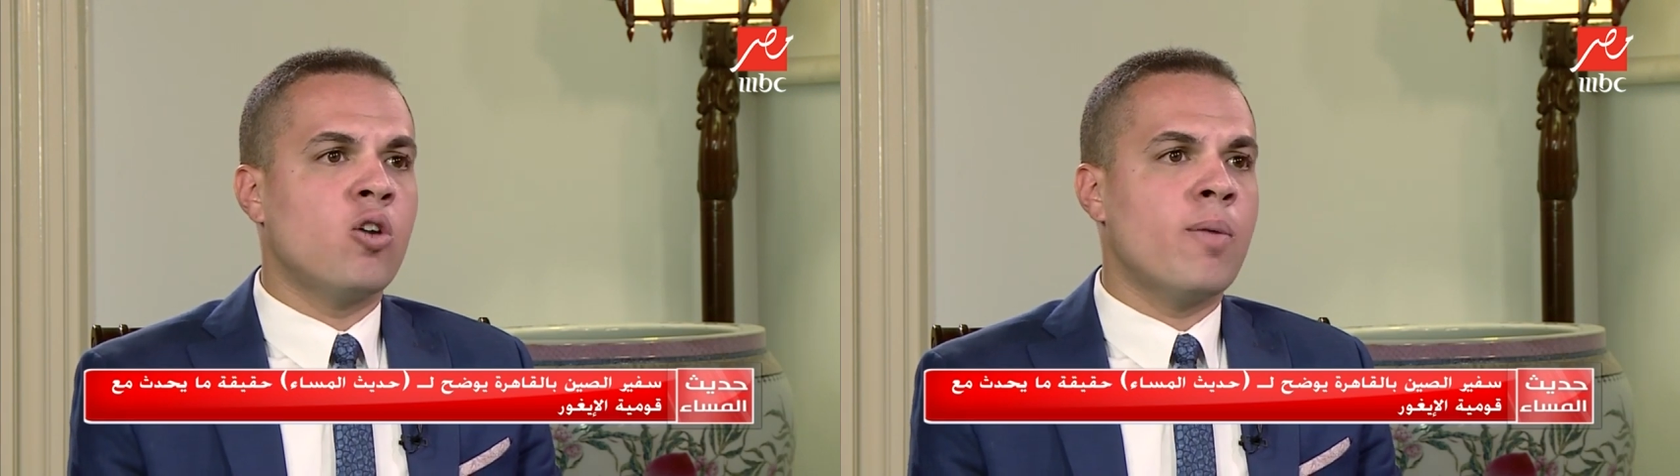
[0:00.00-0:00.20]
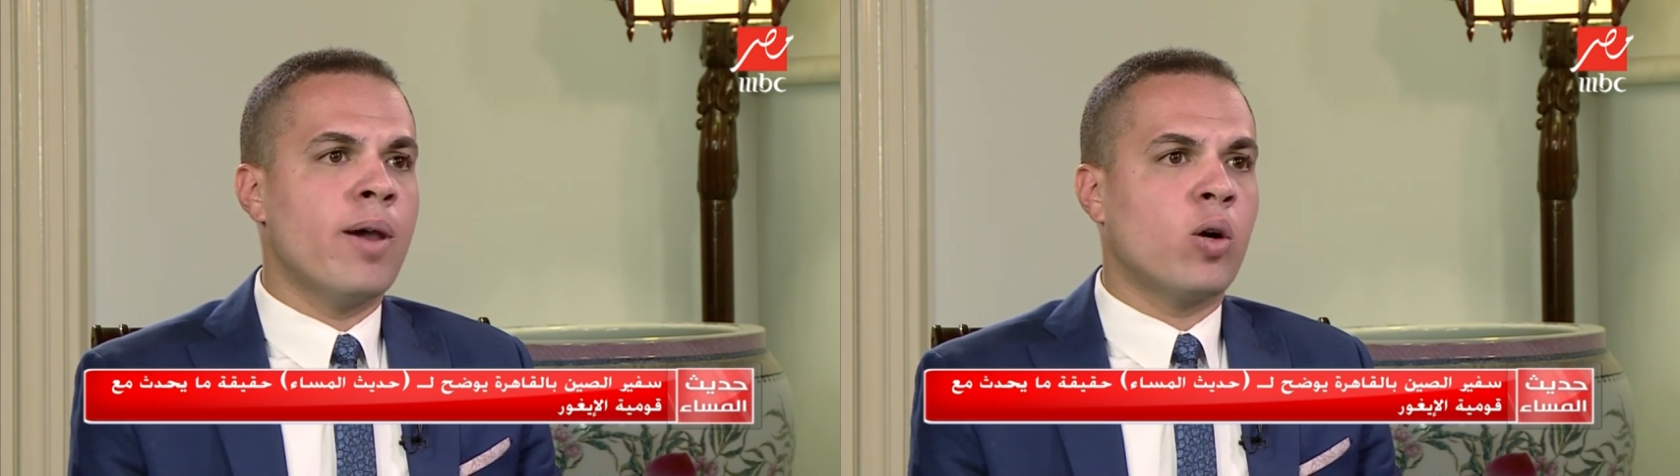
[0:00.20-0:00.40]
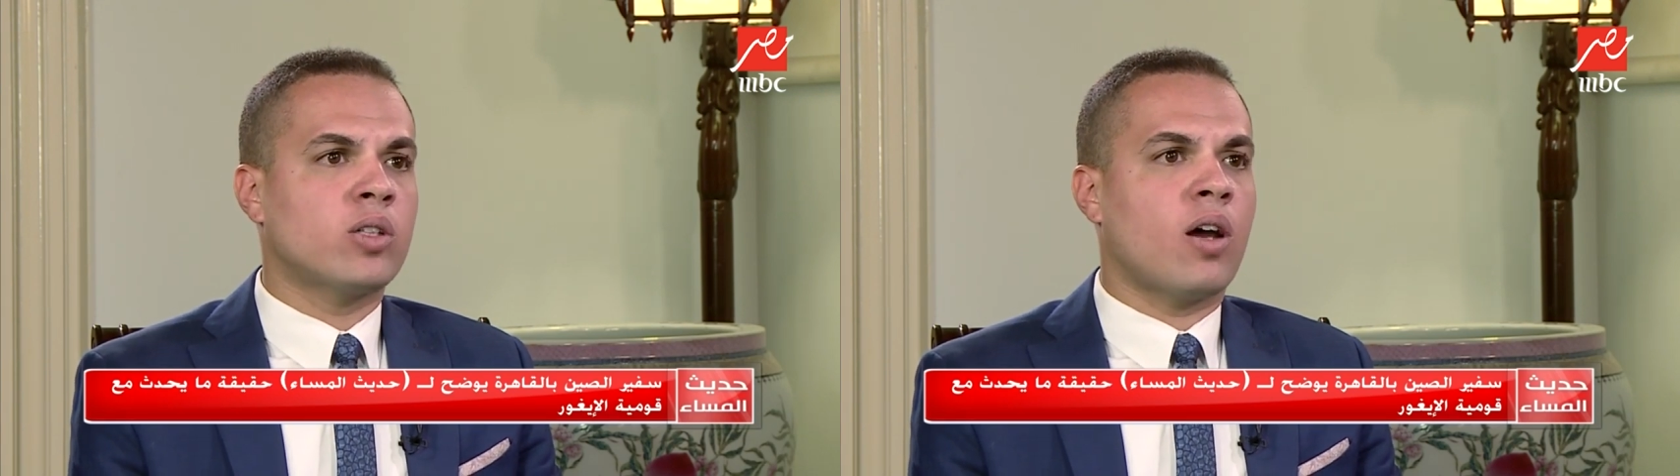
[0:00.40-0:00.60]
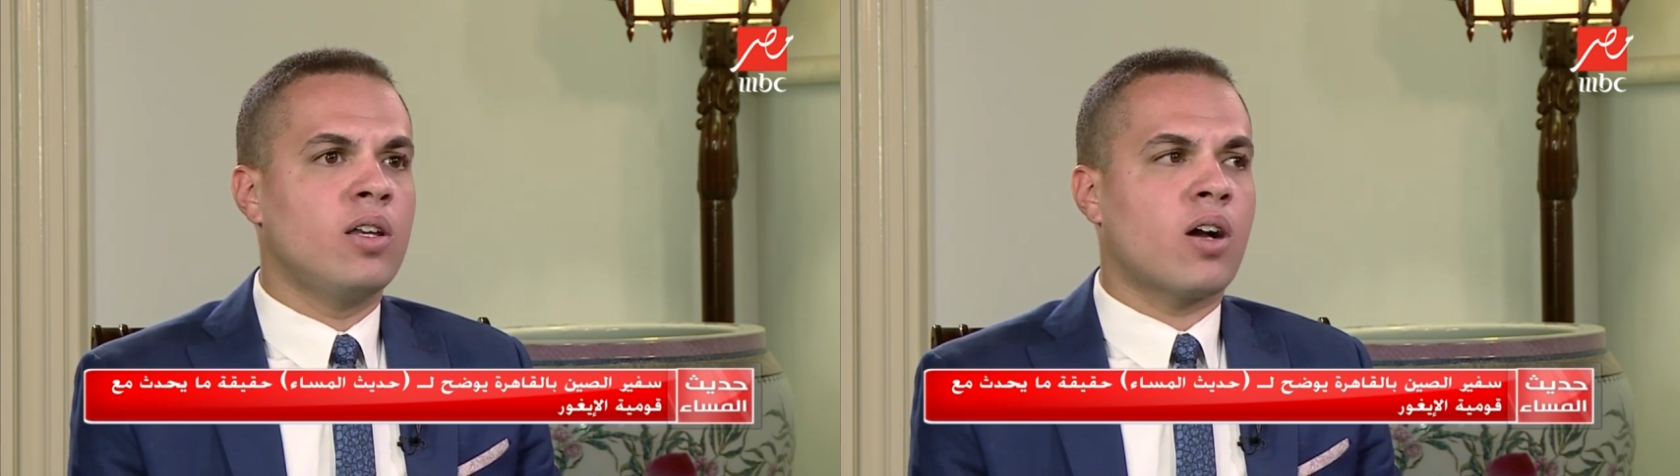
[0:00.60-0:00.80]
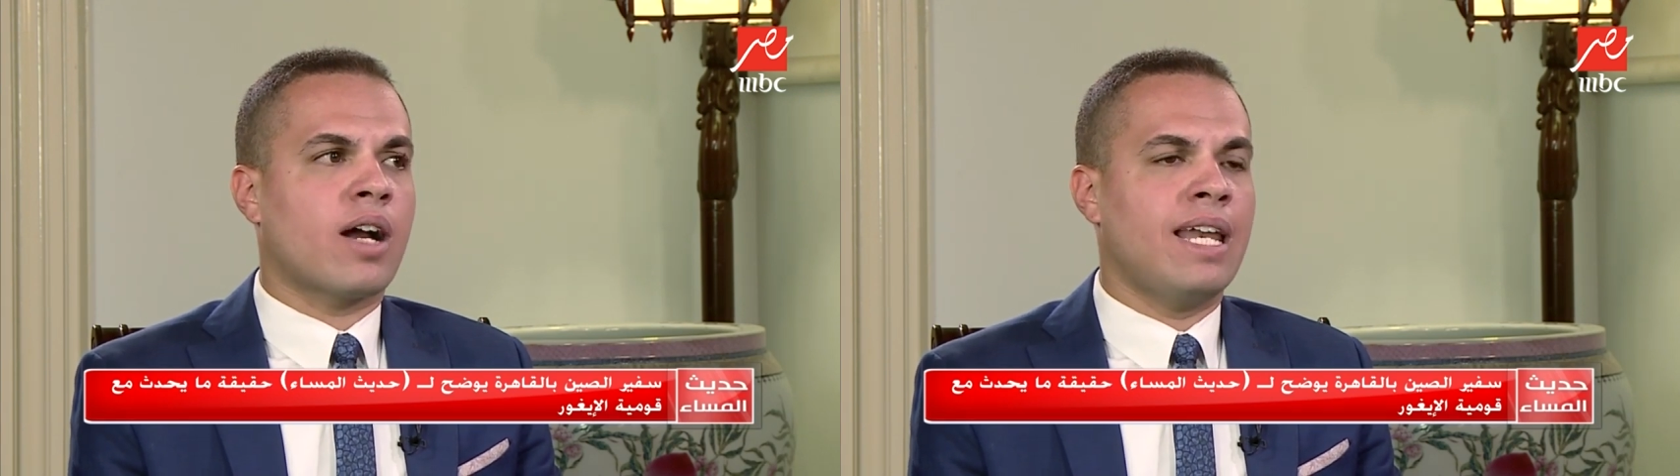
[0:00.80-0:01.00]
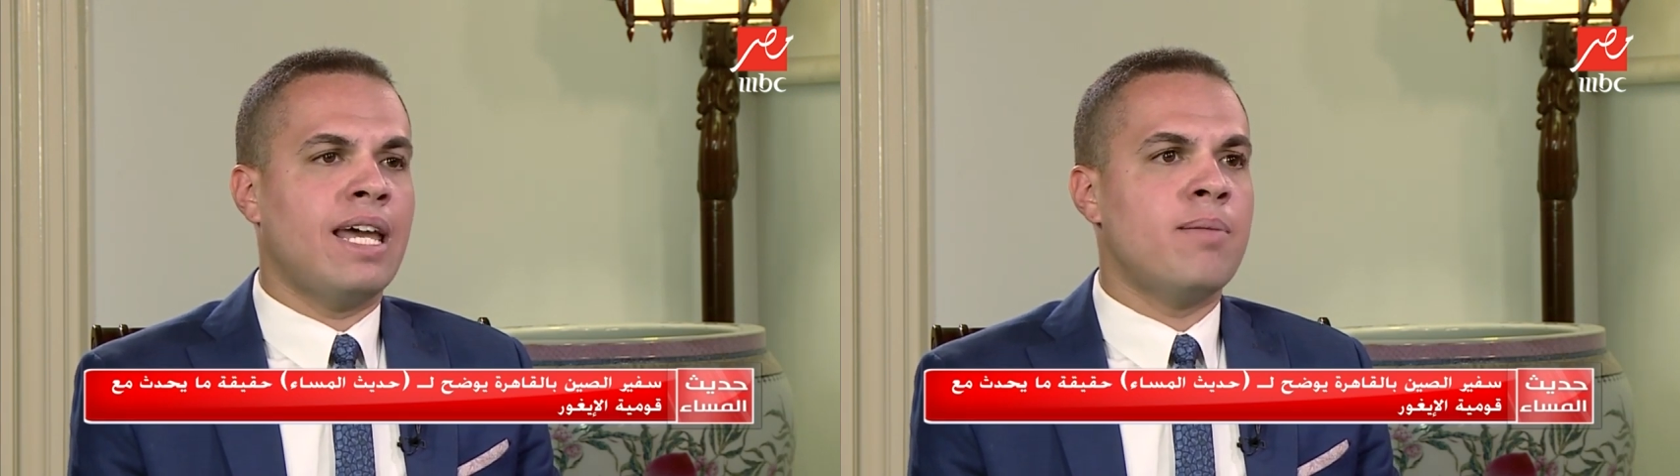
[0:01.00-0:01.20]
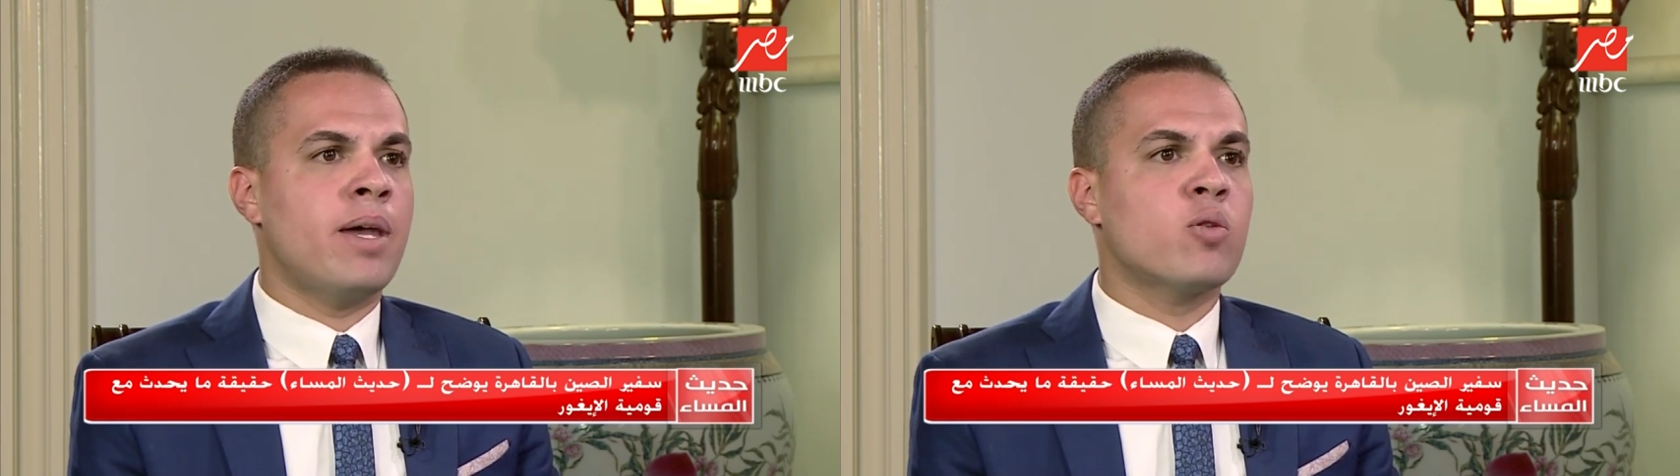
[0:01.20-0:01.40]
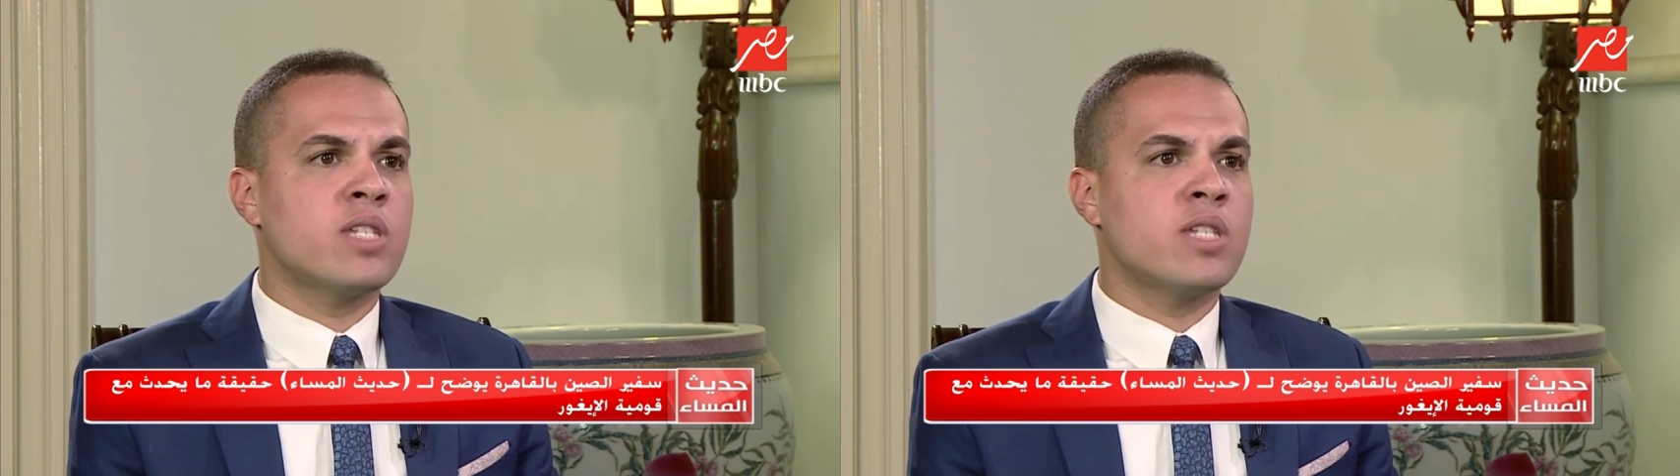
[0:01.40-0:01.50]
وما هو تعليقك على ما